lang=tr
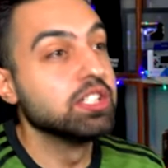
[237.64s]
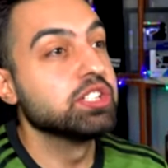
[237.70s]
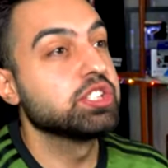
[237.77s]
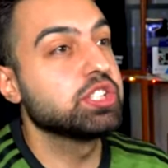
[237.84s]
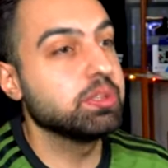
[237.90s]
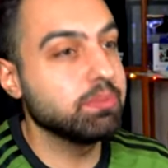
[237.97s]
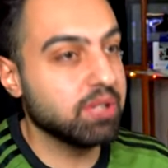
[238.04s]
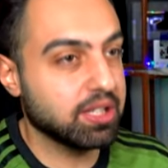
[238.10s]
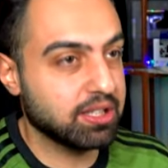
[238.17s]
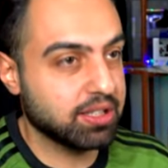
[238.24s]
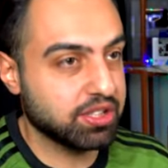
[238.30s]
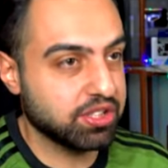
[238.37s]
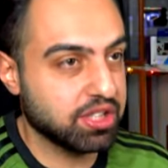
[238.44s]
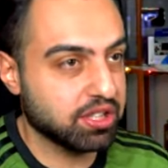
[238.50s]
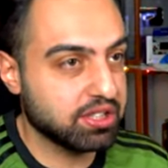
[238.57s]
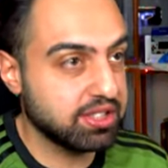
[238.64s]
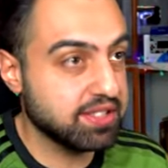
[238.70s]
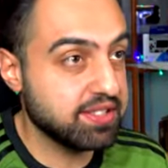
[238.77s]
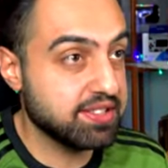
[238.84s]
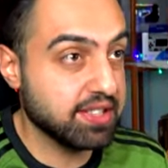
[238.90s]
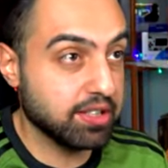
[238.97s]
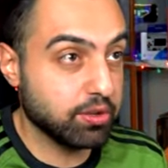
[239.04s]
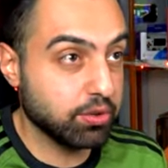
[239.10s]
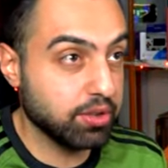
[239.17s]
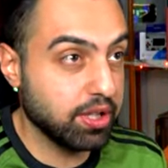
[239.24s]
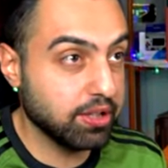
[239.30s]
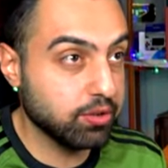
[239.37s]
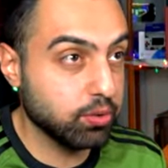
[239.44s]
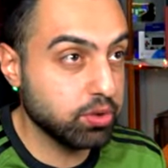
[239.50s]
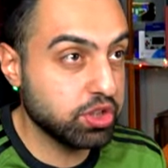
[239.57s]
Şimdi arkadaşlar Cristiano
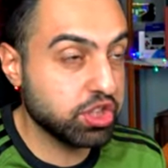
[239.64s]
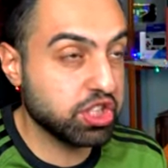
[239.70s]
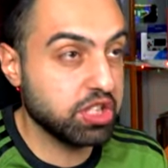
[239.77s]
Ronaldo hiç